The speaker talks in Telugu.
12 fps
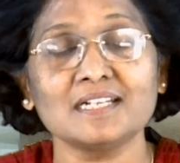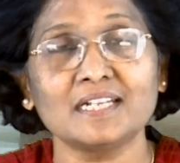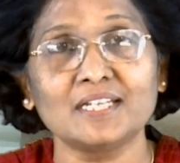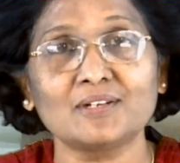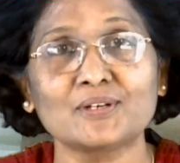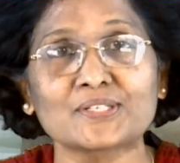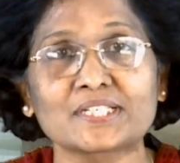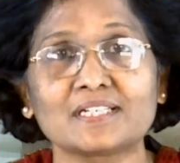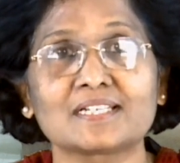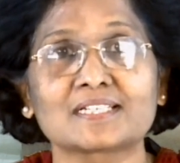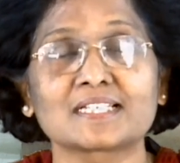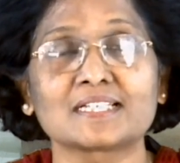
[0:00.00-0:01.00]
ఈ రోజున
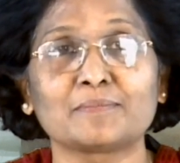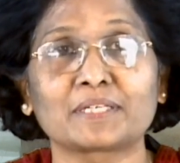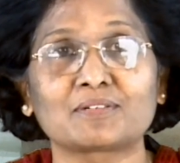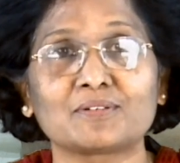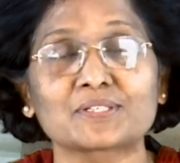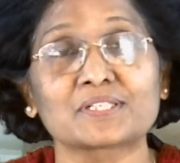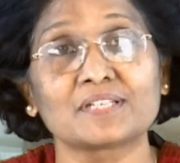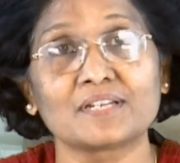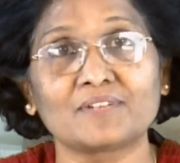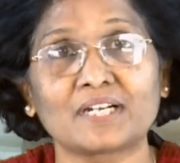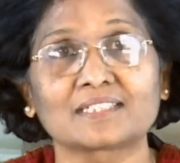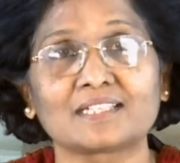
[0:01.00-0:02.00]
ఏసై మన కోసం ఏం
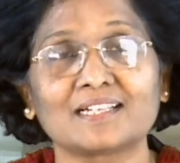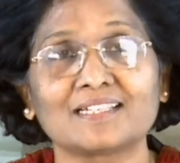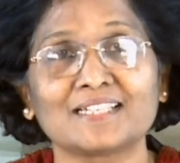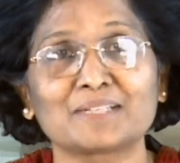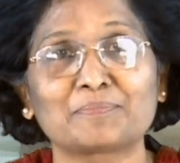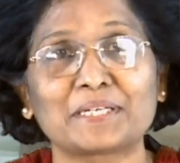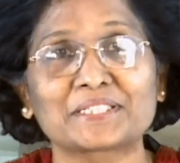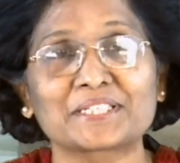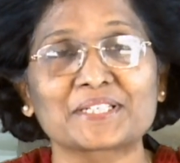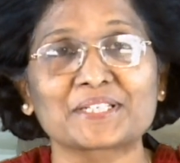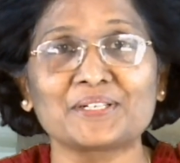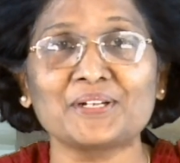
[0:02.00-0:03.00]
వాగ్దానాన్ని ఏర్పాటు
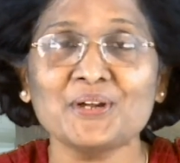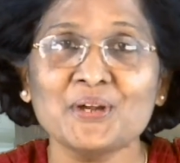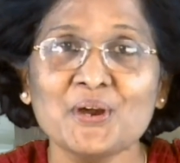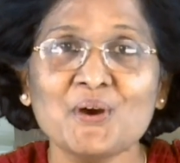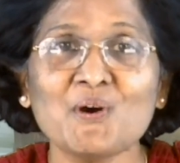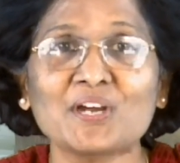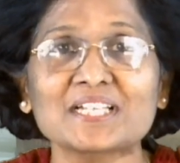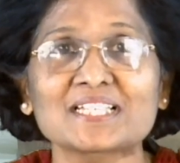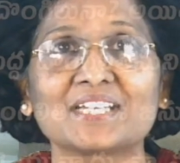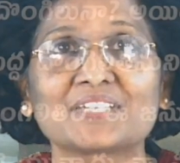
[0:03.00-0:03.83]
చేశారో ఒక్కసారి